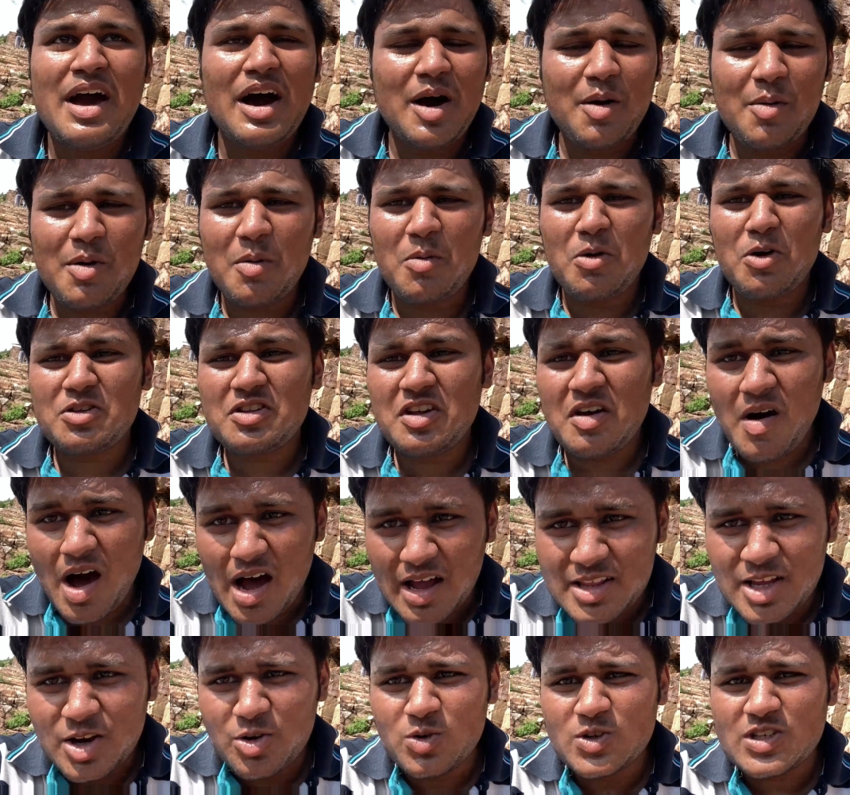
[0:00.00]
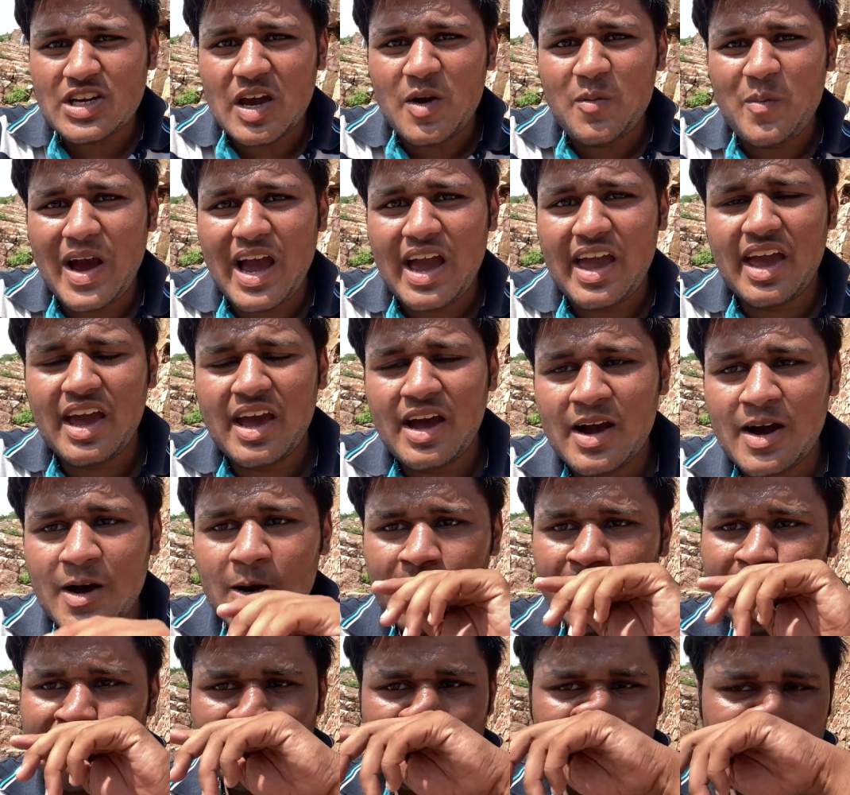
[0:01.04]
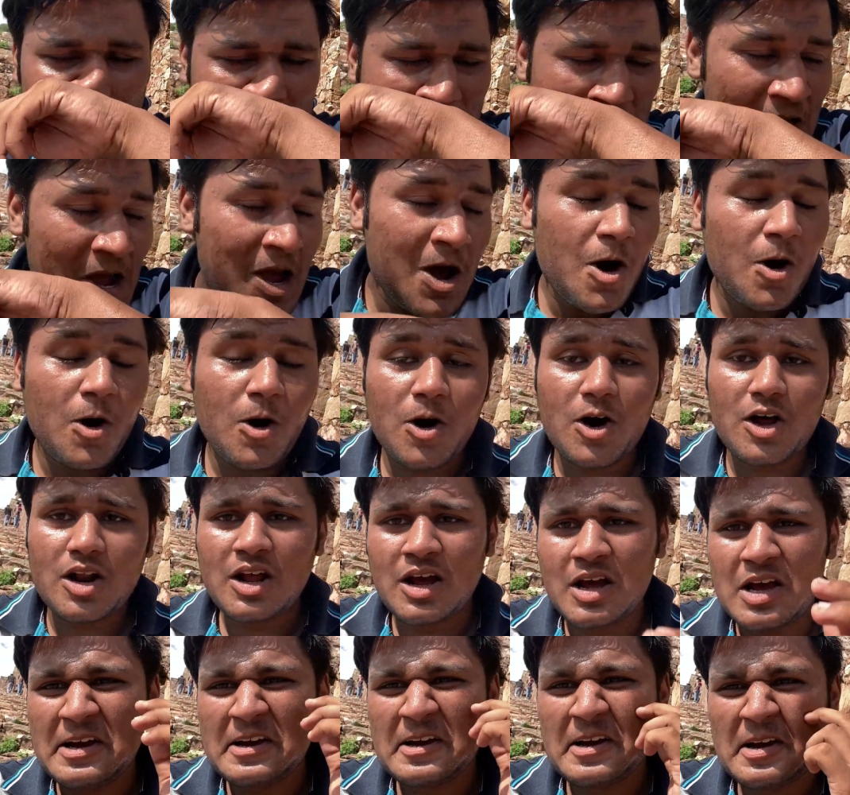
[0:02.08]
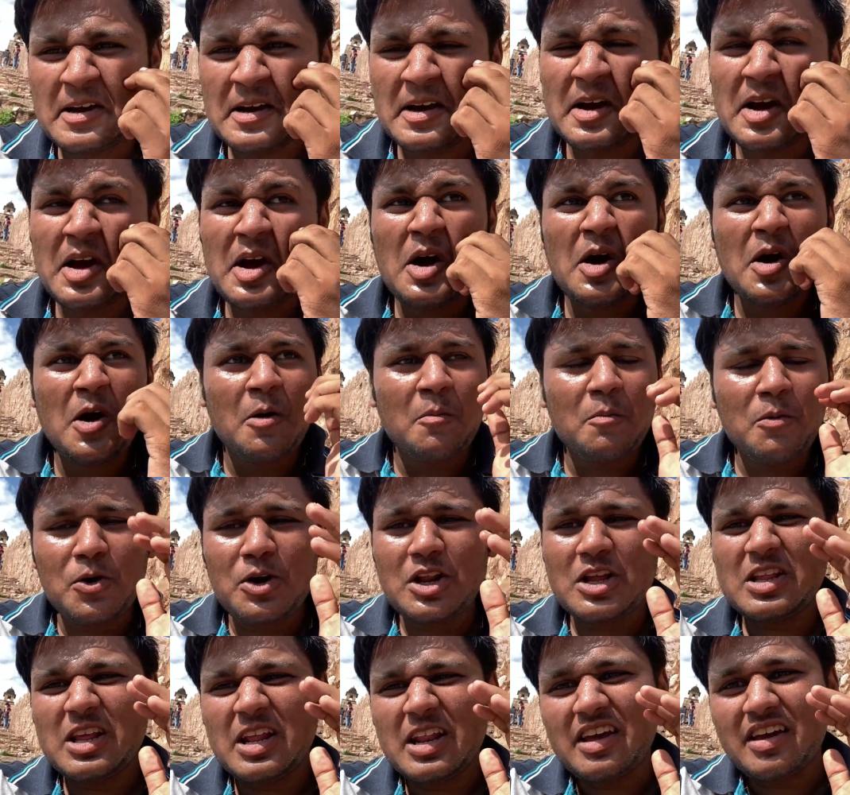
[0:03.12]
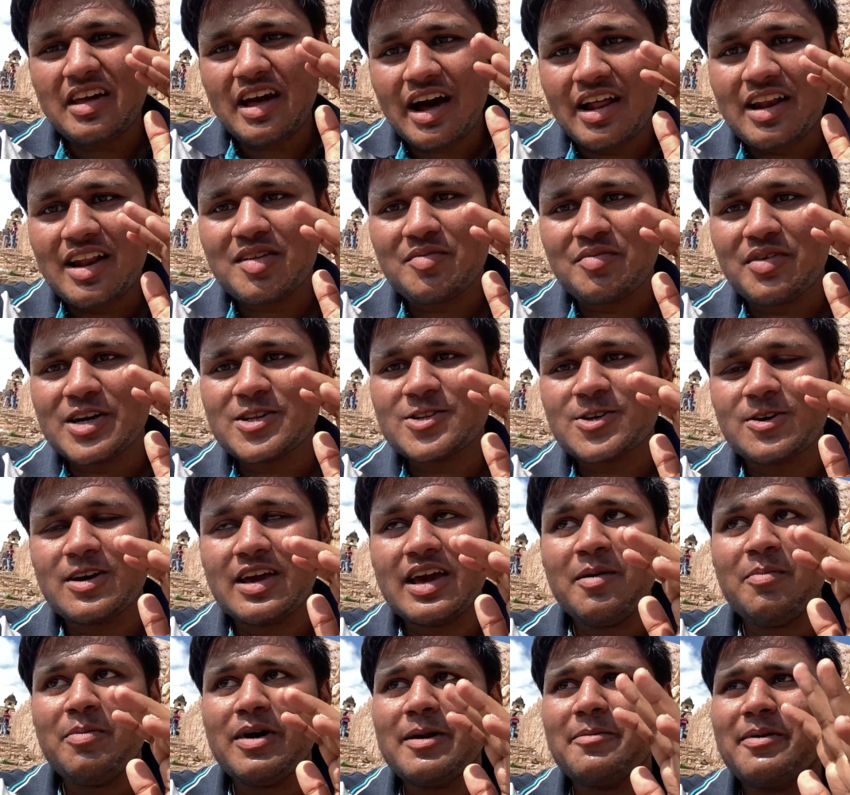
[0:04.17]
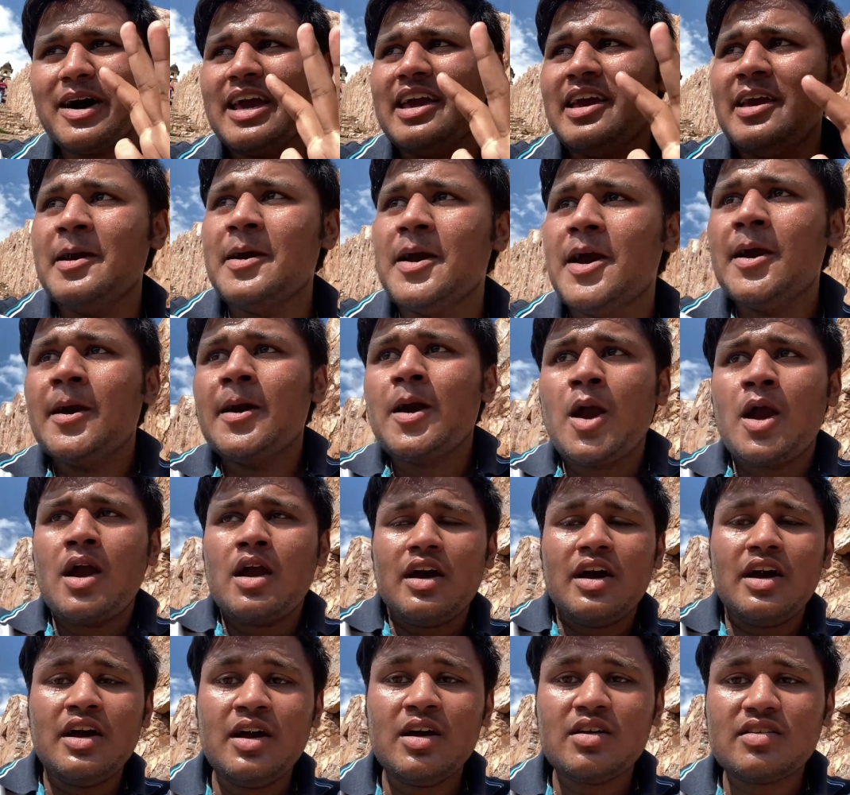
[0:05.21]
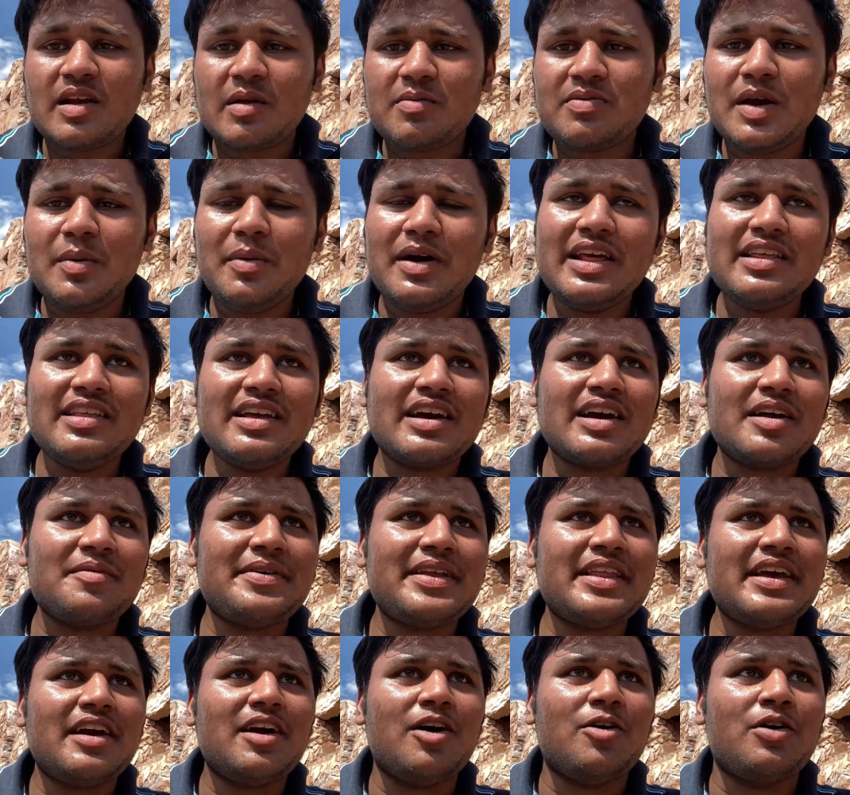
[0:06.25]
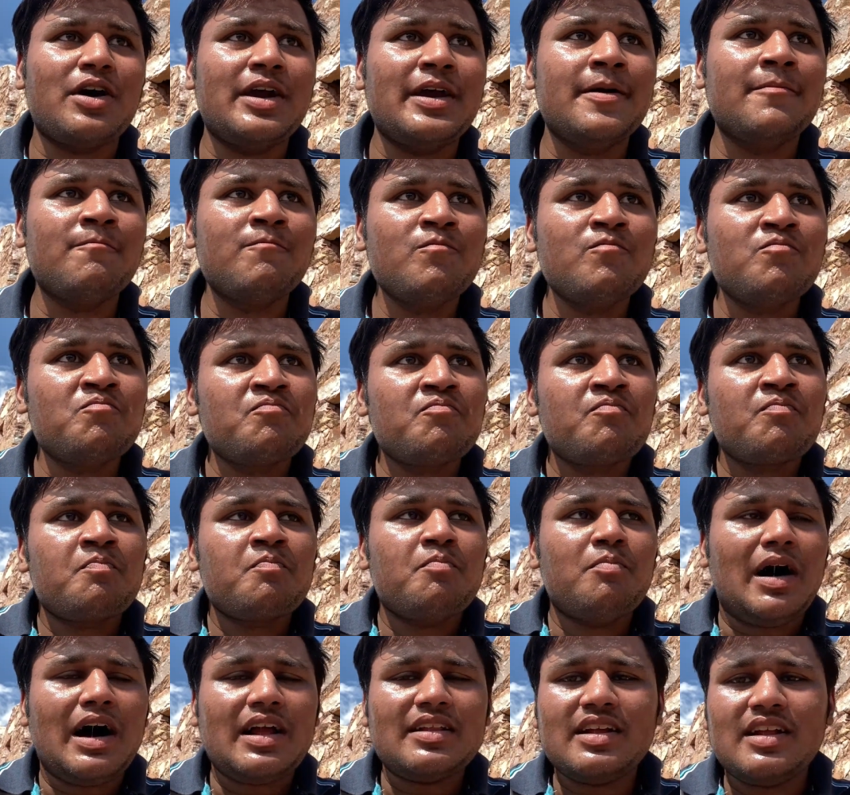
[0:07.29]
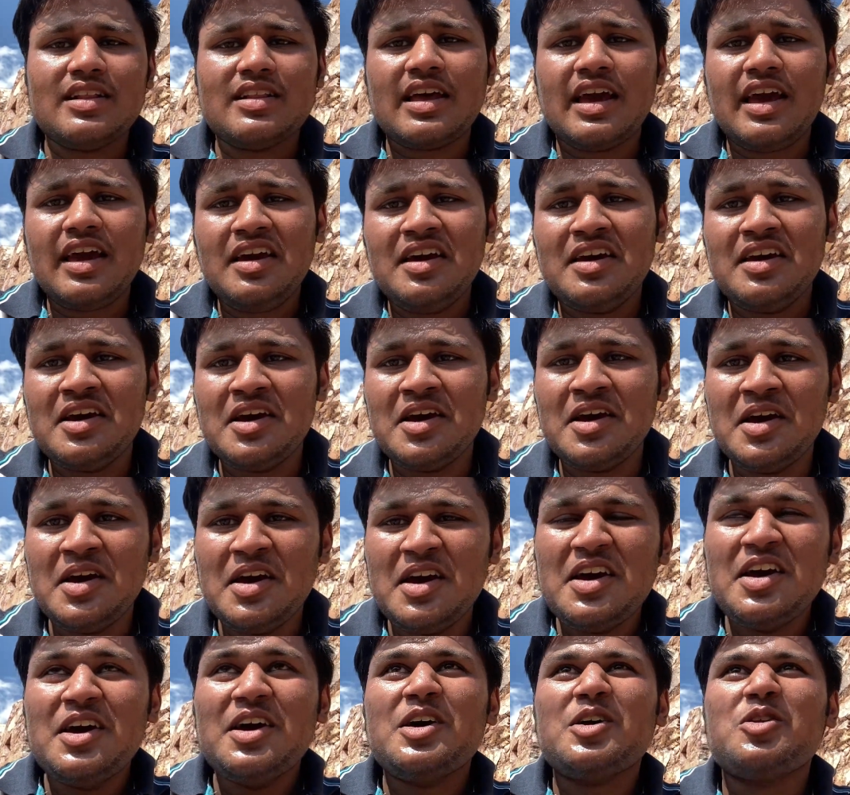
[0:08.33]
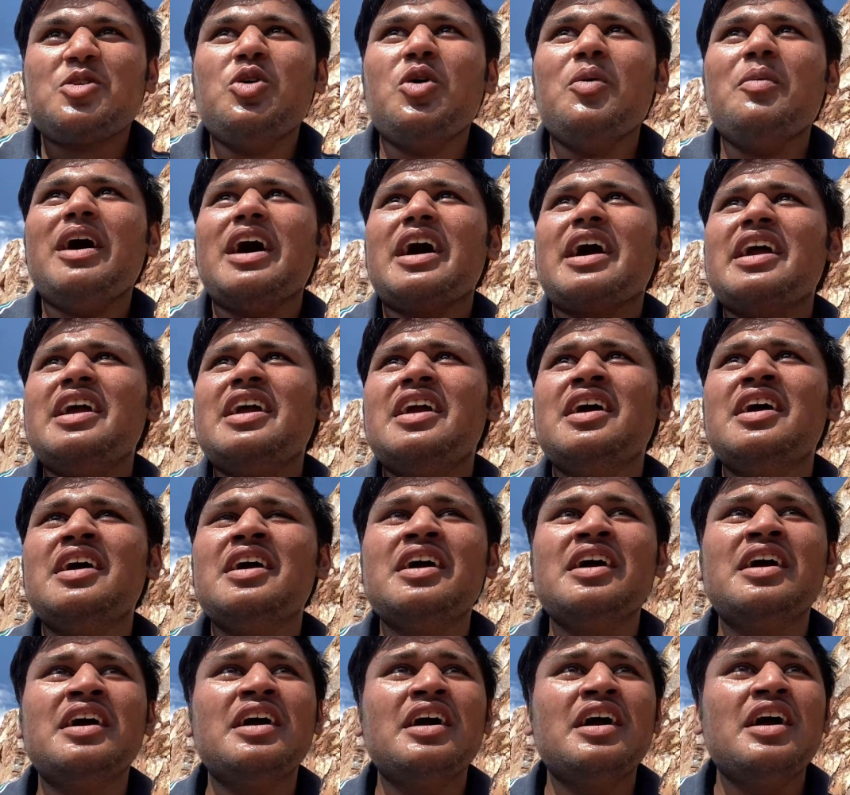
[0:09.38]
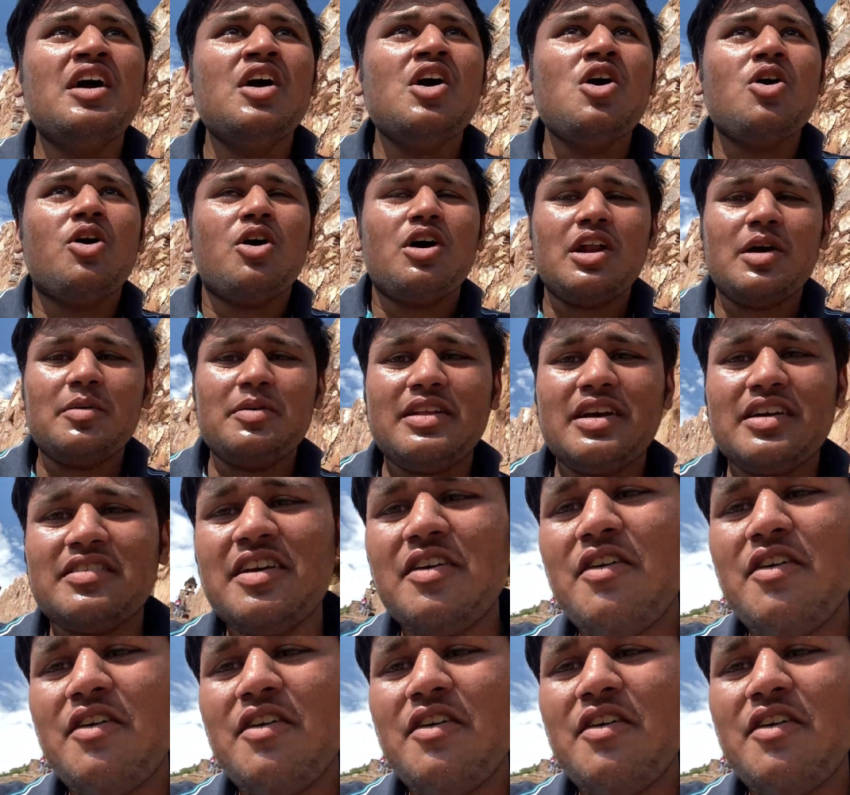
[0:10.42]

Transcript: अभी हम लोग सिर्फ आधी ऊंचाई पे आए हैं और पूरी तरीके हालत मर चुकी है पर भाई सबसे बड़ी दिक्कत पता क्या हो गई बादल थे धूप आ गई और अभी तक